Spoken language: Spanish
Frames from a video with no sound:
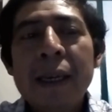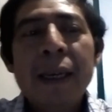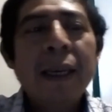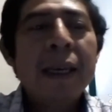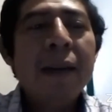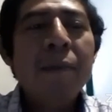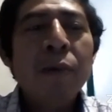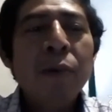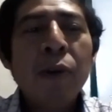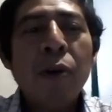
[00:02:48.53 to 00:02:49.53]
en el
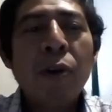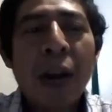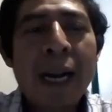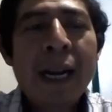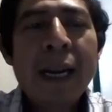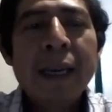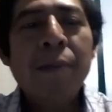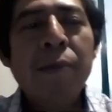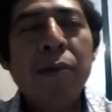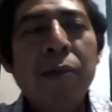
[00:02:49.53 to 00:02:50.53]
mundo oral, en
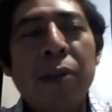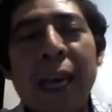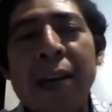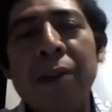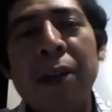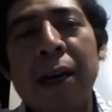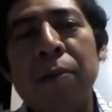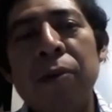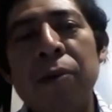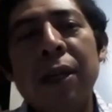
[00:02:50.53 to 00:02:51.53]
el mundo diario,
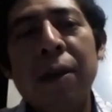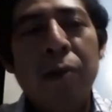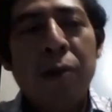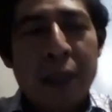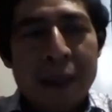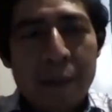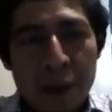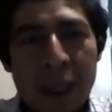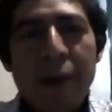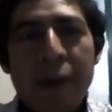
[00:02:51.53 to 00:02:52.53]
digamos, en el mundo del
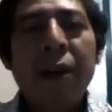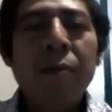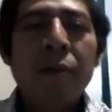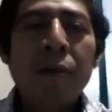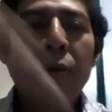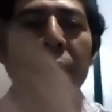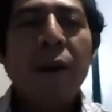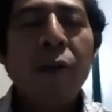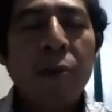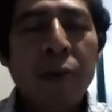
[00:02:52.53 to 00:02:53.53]
zapoteco, en el mundo de
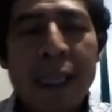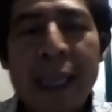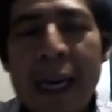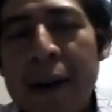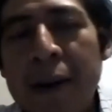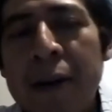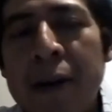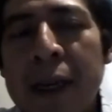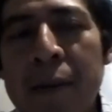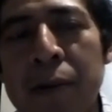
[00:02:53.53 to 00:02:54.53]
lo comunitario,
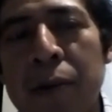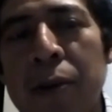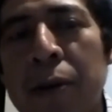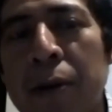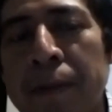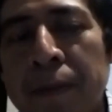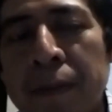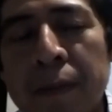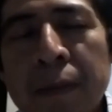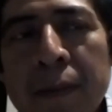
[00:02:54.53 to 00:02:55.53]
en el mundo
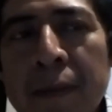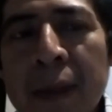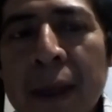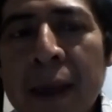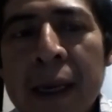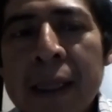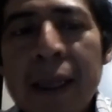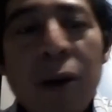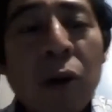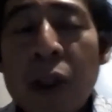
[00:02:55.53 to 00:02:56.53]

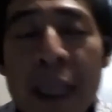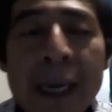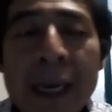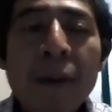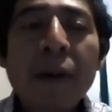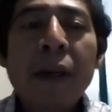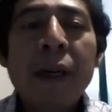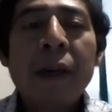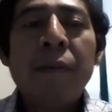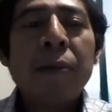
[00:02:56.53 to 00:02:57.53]
de lo cotidiano,
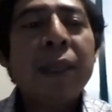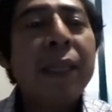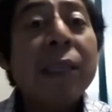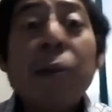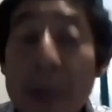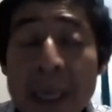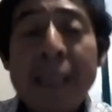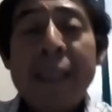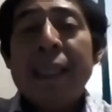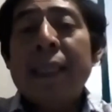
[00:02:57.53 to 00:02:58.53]
vamos a descubrir
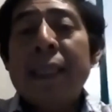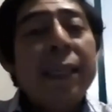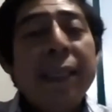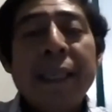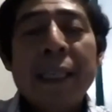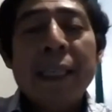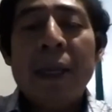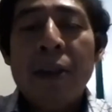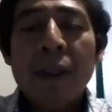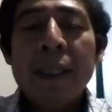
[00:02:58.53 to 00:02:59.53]
esas, esas
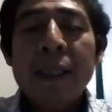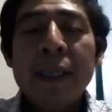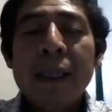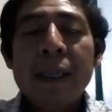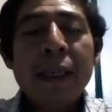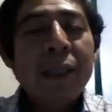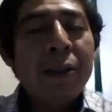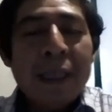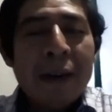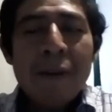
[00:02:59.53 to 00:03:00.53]
expresiones.
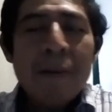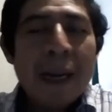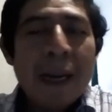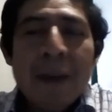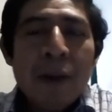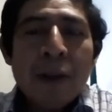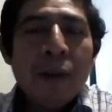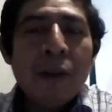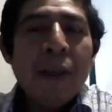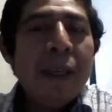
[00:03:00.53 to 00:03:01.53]
Entonces es algo
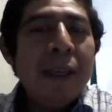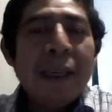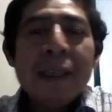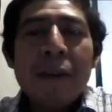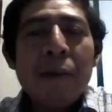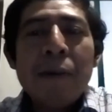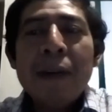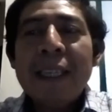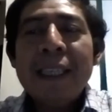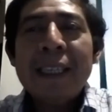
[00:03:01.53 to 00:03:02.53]
maravilloso y es como
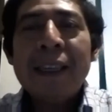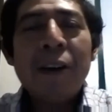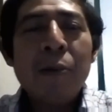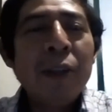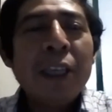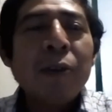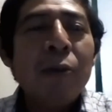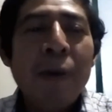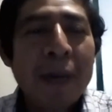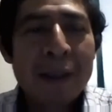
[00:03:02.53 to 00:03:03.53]
casi, casi como un
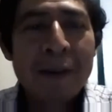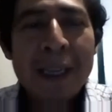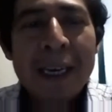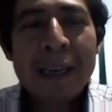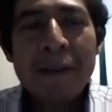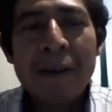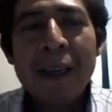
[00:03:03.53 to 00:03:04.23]
descubrimiento, diría, ¿no?